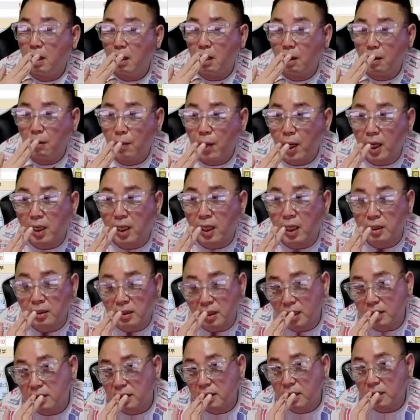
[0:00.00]
화난다
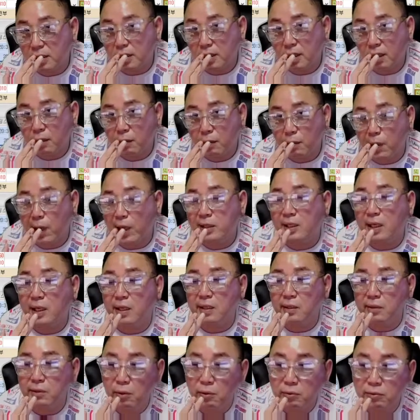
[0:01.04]
안 난다?
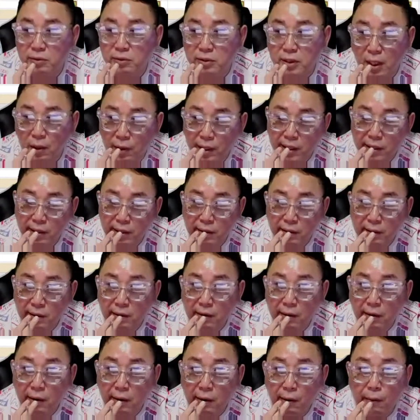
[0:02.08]
화나는 경우도 나와요.
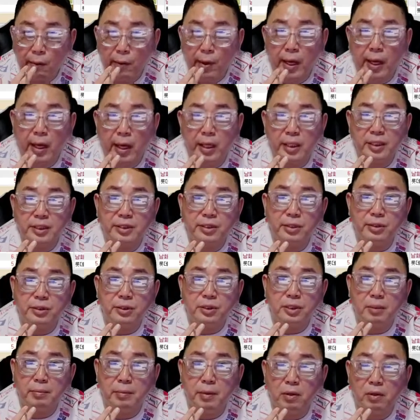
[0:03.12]
왜
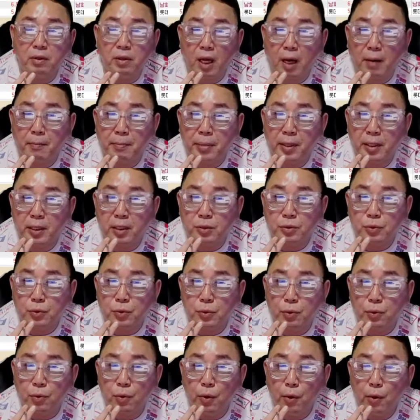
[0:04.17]
2,700원에 안
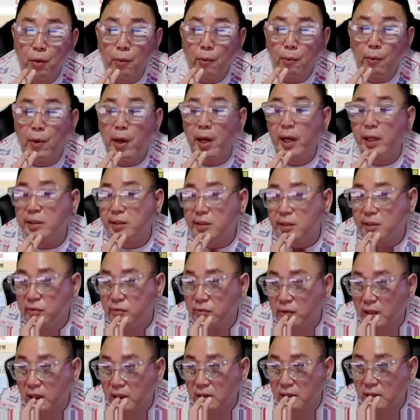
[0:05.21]
팔아주고 왜 들고
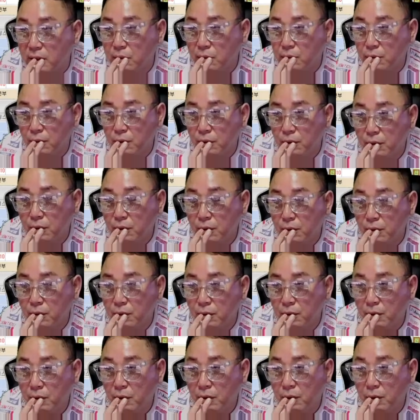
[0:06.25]
가냐고
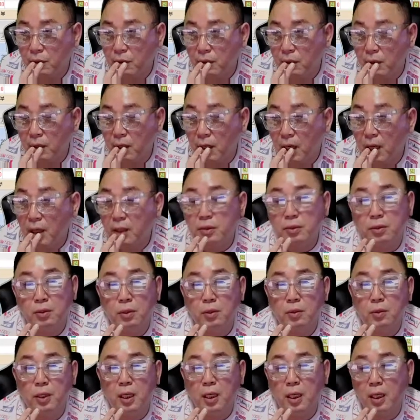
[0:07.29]
하는
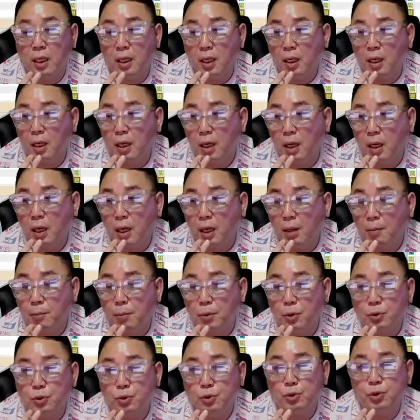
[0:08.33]
경우가
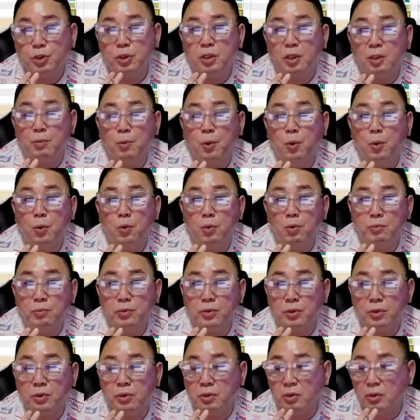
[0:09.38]
주식을 모르는
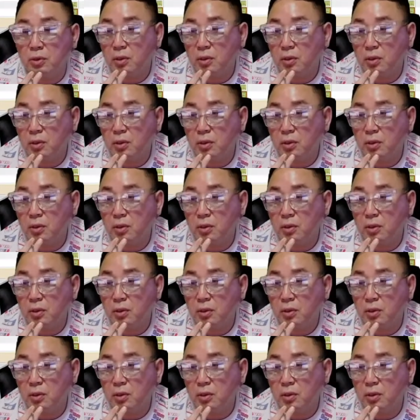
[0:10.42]
분들은